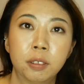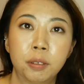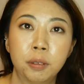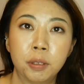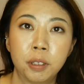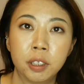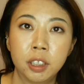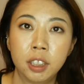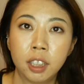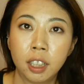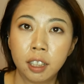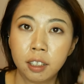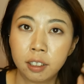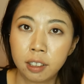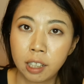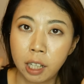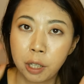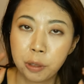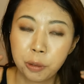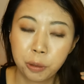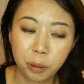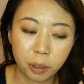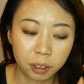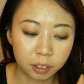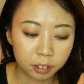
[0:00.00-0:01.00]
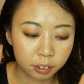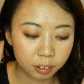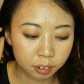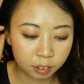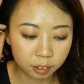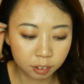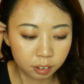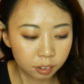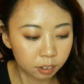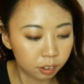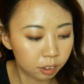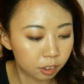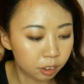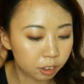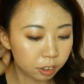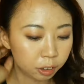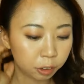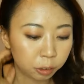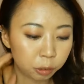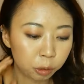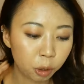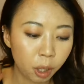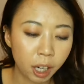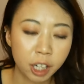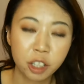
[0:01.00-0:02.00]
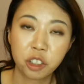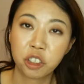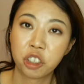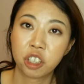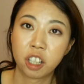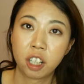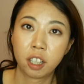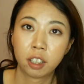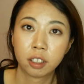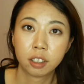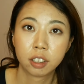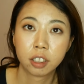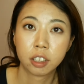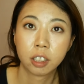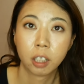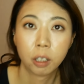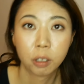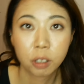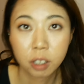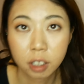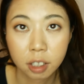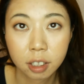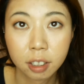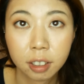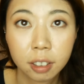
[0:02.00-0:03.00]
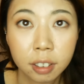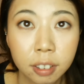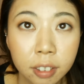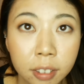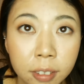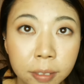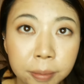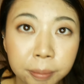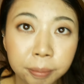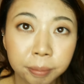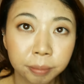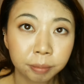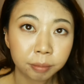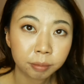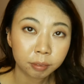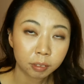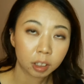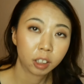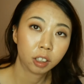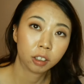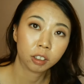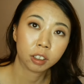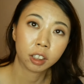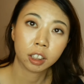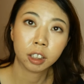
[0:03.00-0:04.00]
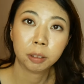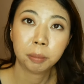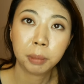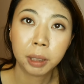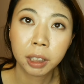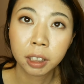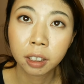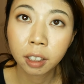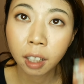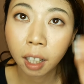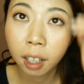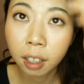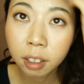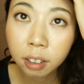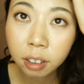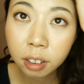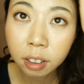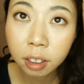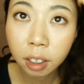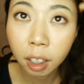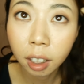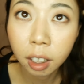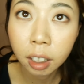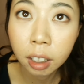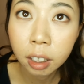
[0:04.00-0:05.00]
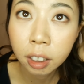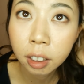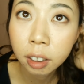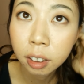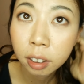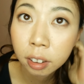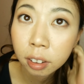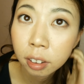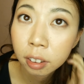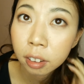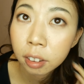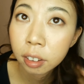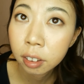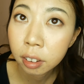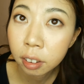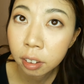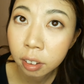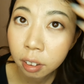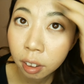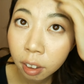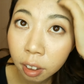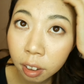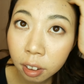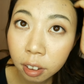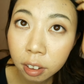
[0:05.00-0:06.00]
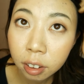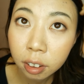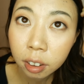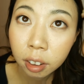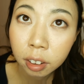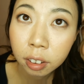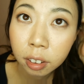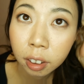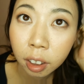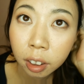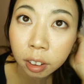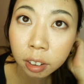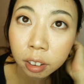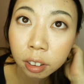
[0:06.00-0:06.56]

我现在带妆已经快十二个小时了，然后给你们看一下现在